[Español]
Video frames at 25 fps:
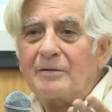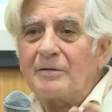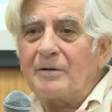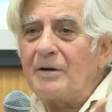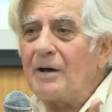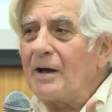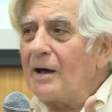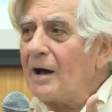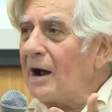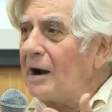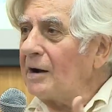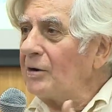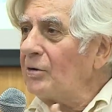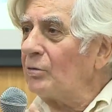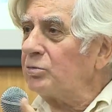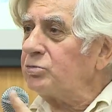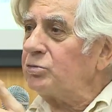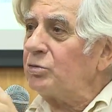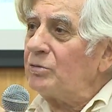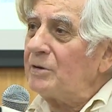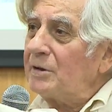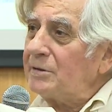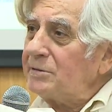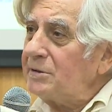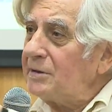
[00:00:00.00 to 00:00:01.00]
eh, algo que
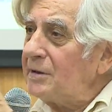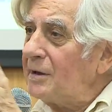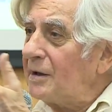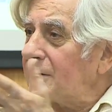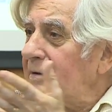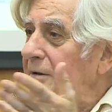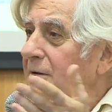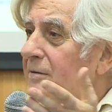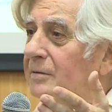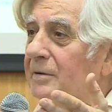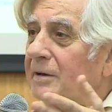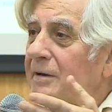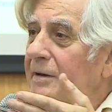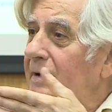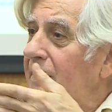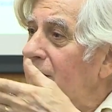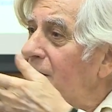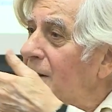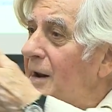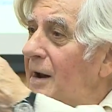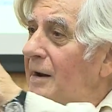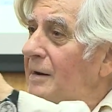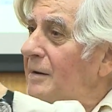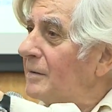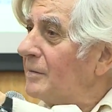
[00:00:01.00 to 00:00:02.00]
Tú decías que en
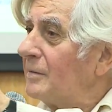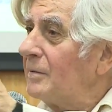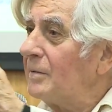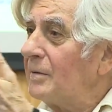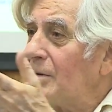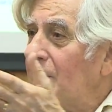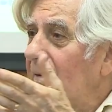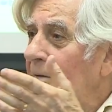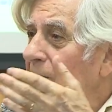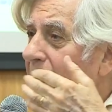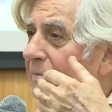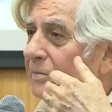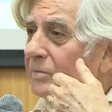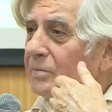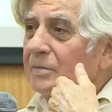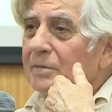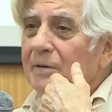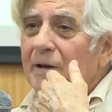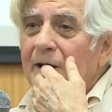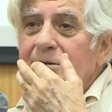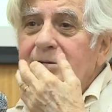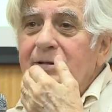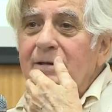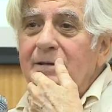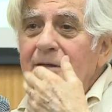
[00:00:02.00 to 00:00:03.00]
general
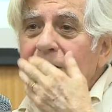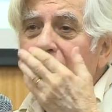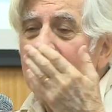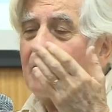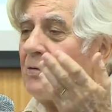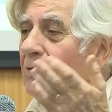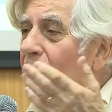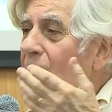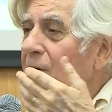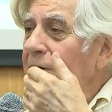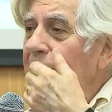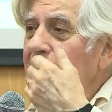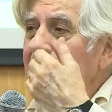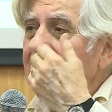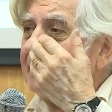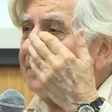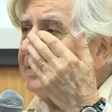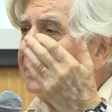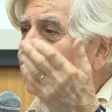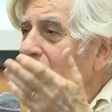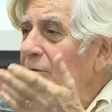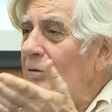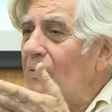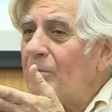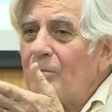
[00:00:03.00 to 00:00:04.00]
las ideas
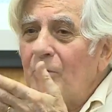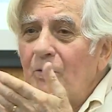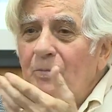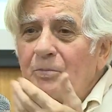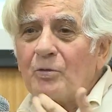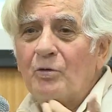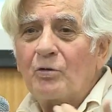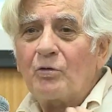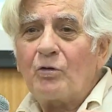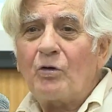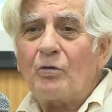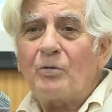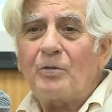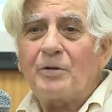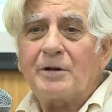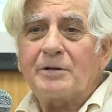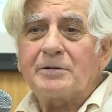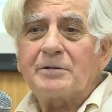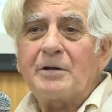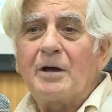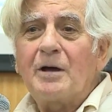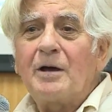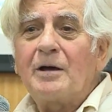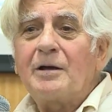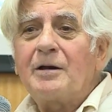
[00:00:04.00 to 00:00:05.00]
juvenilistas, los propios jóvenes,
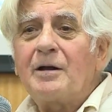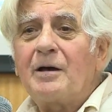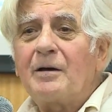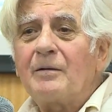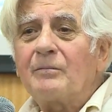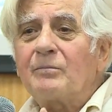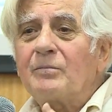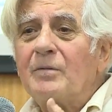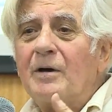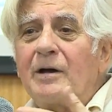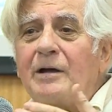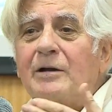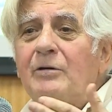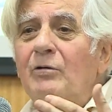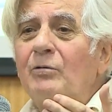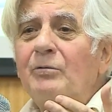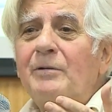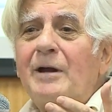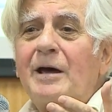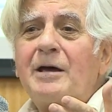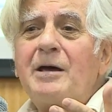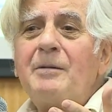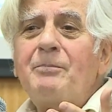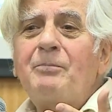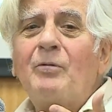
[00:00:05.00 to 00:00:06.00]
en
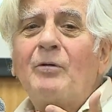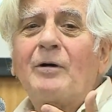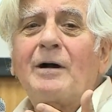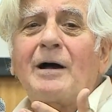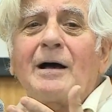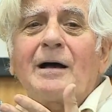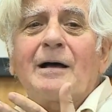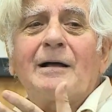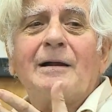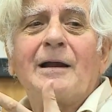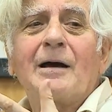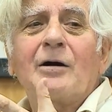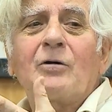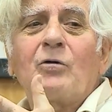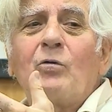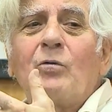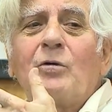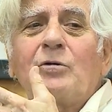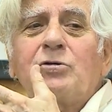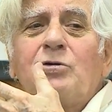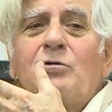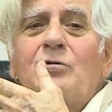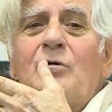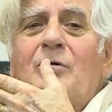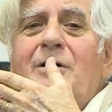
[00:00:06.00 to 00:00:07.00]
una época la
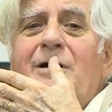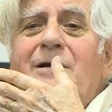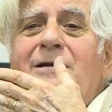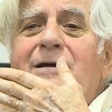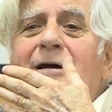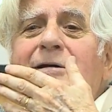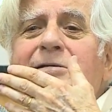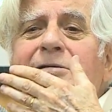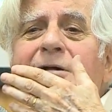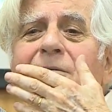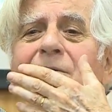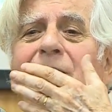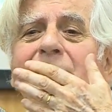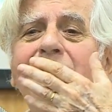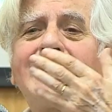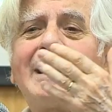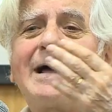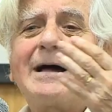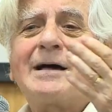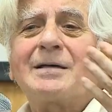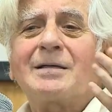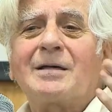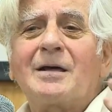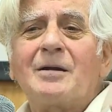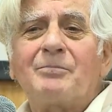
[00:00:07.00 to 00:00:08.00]
juventud no quería saber
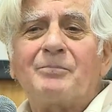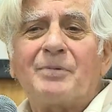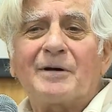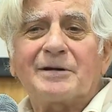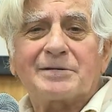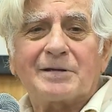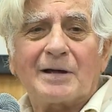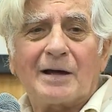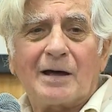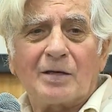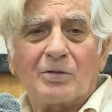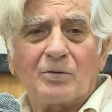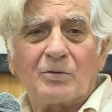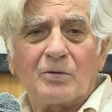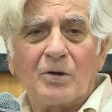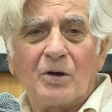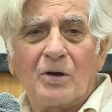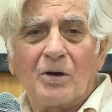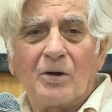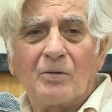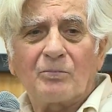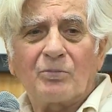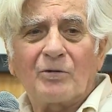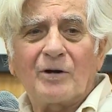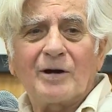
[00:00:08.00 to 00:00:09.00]
nada del pasado,
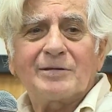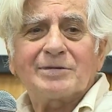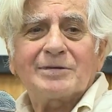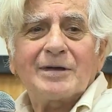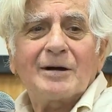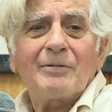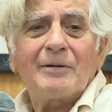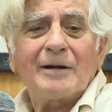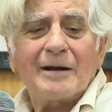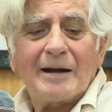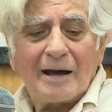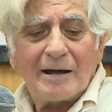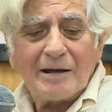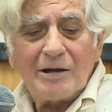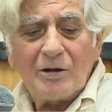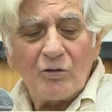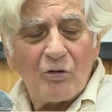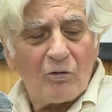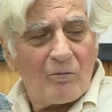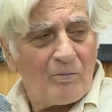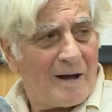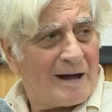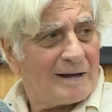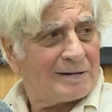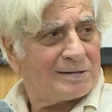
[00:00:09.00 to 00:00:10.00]
porque estaban ahí
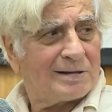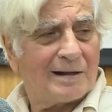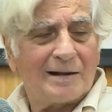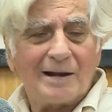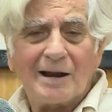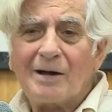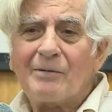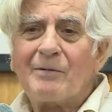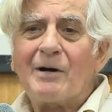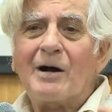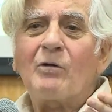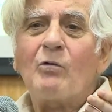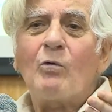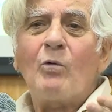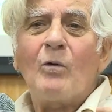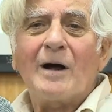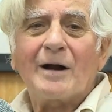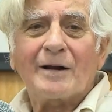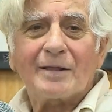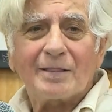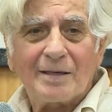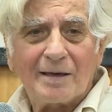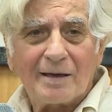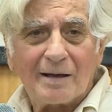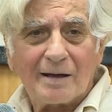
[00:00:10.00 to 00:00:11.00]
nomás en la
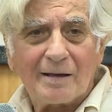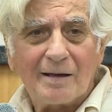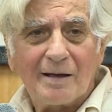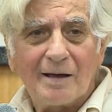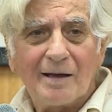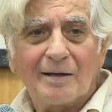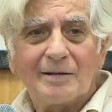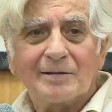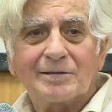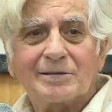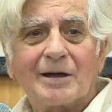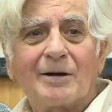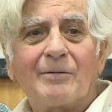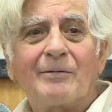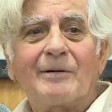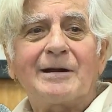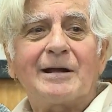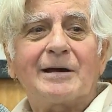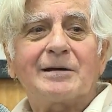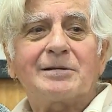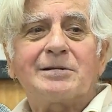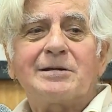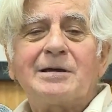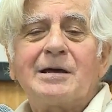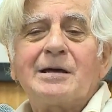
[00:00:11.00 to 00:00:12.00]
vanguardia, estaban
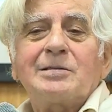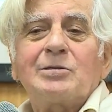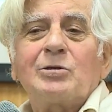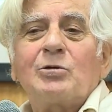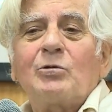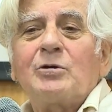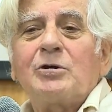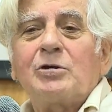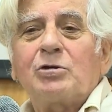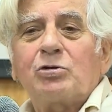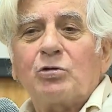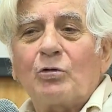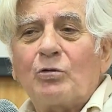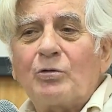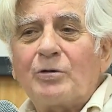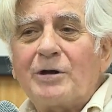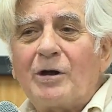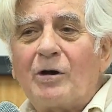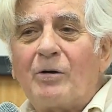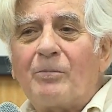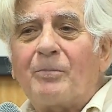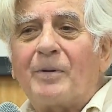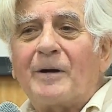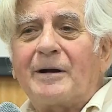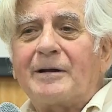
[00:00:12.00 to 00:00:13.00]
haciendo
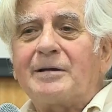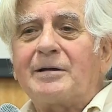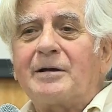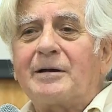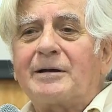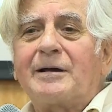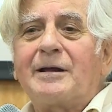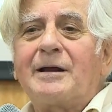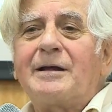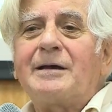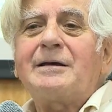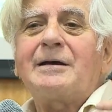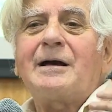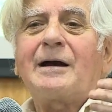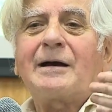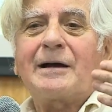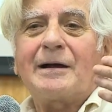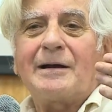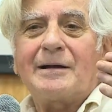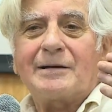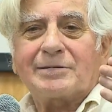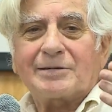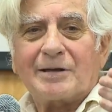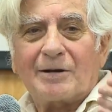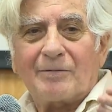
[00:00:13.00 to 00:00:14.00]
historia o creían que
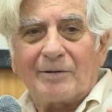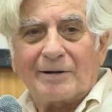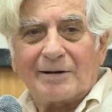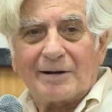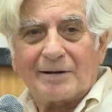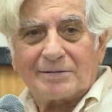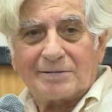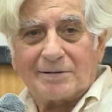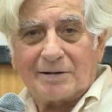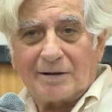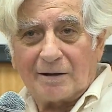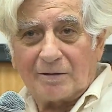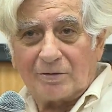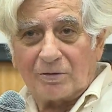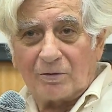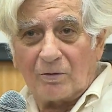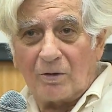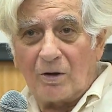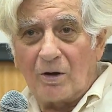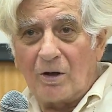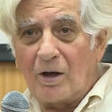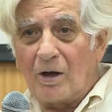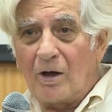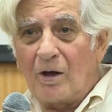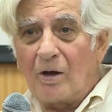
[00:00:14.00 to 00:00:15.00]
la estaban haciendo
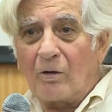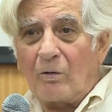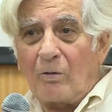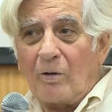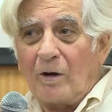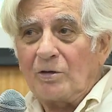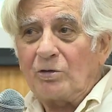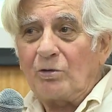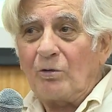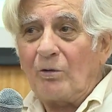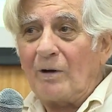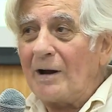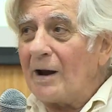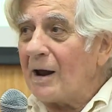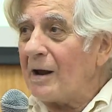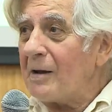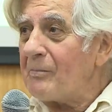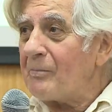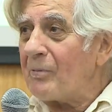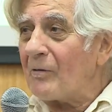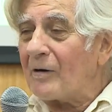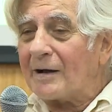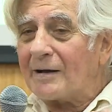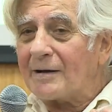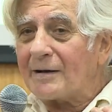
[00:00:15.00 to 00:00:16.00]
cuando es la
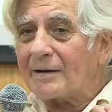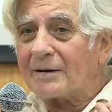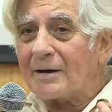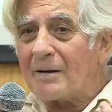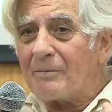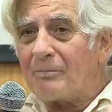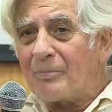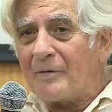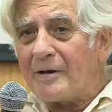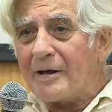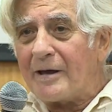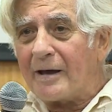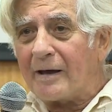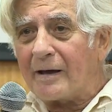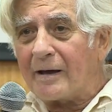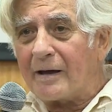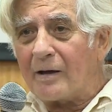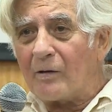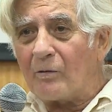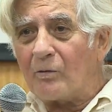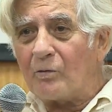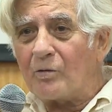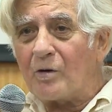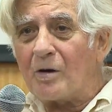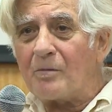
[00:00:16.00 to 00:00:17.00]
época de repliegue,
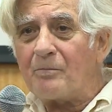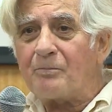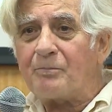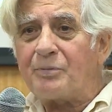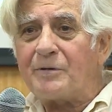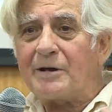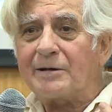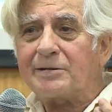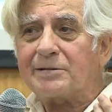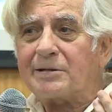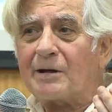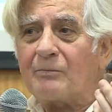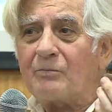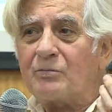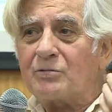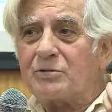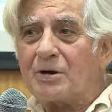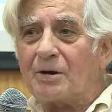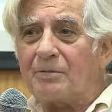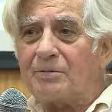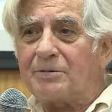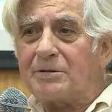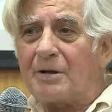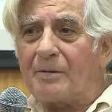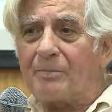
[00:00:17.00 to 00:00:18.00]
uno empieza
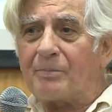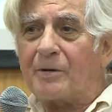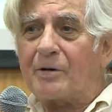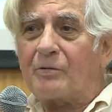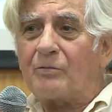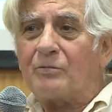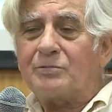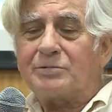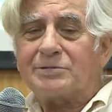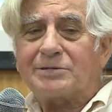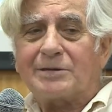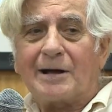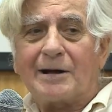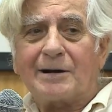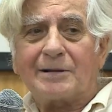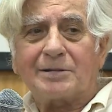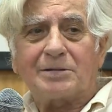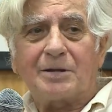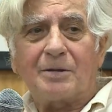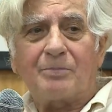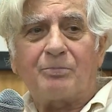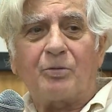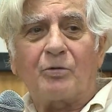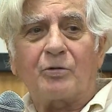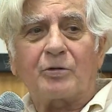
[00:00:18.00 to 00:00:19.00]
muchas veces a
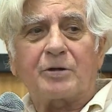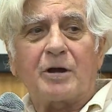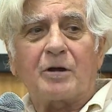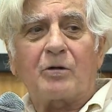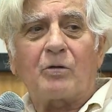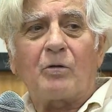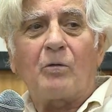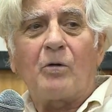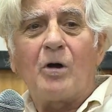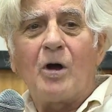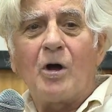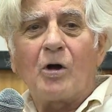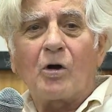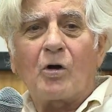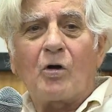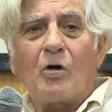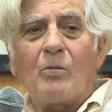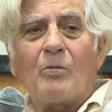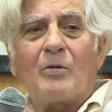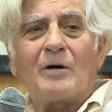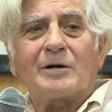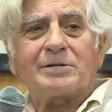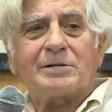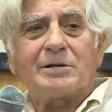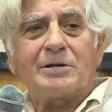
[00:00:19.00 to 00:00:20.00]
preguntarse
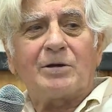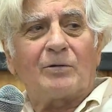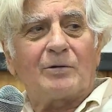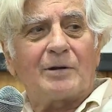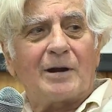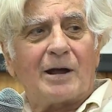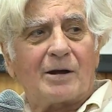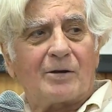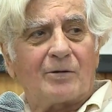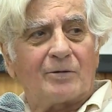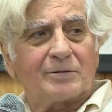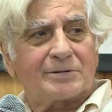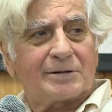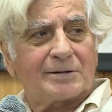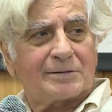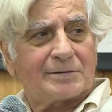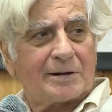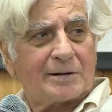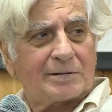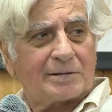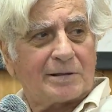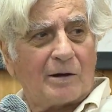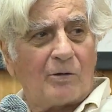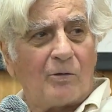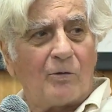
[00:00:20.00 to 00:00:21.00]
cómo han sido las cosas
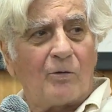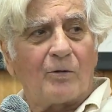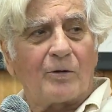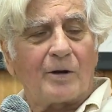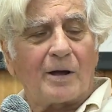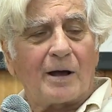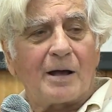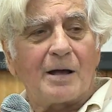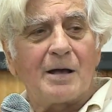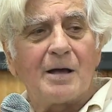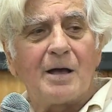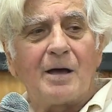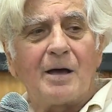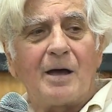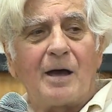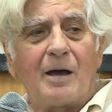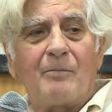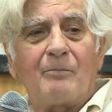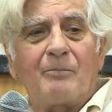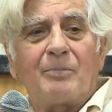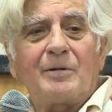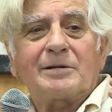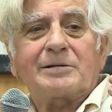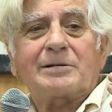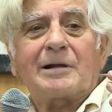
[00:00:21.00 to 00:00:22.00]
hasta ahora.
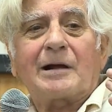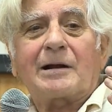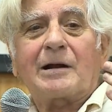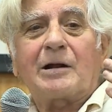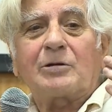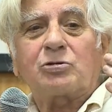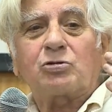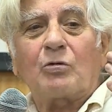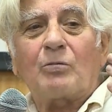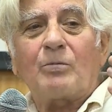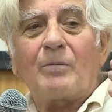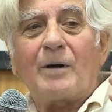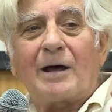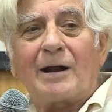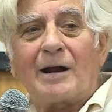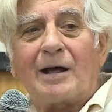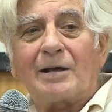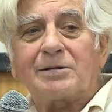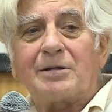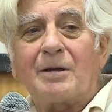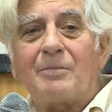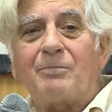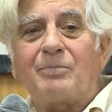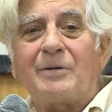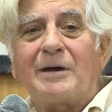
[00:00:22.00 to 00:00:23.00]
Empieza a retomar,
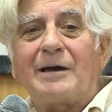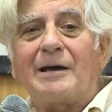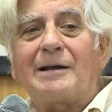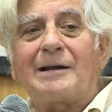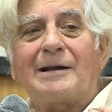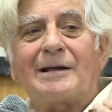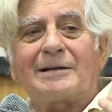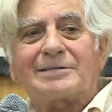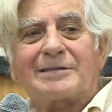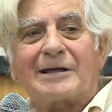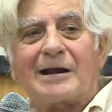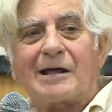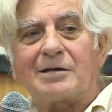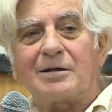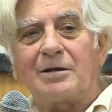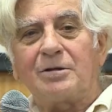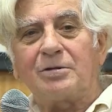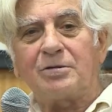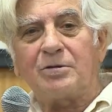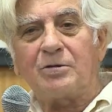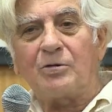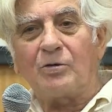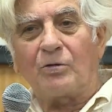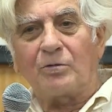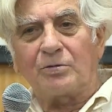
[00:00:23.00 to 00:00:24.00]
hace pie en la
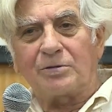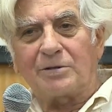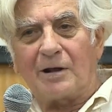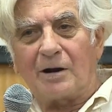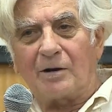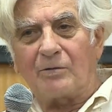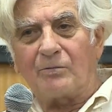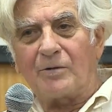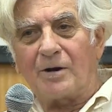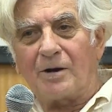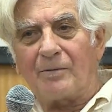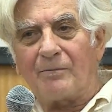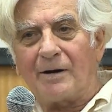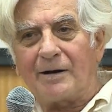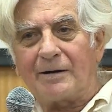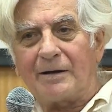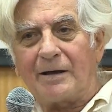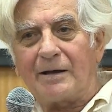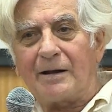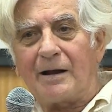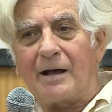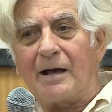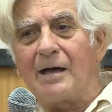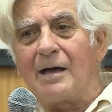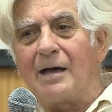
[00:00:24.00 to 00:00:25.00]
tradición, de alguna
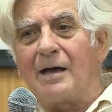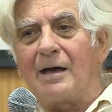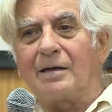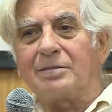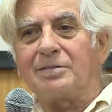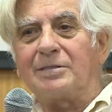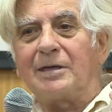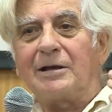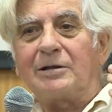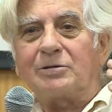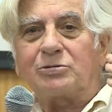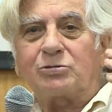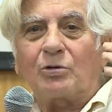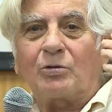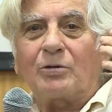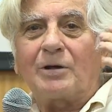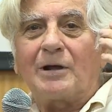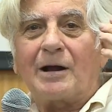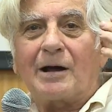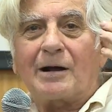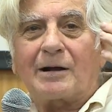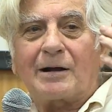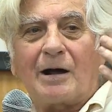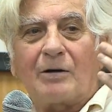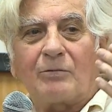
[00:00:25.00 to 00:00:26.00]
manera, dentro de
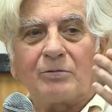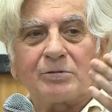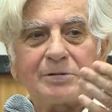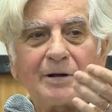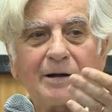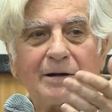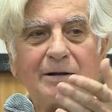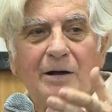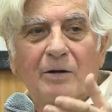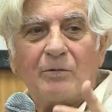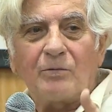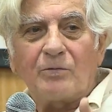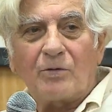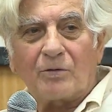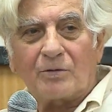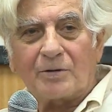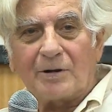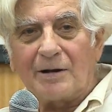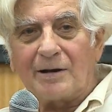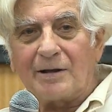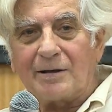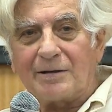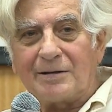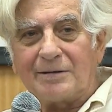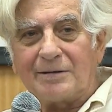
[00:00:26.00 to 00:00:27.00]
las causas que uno les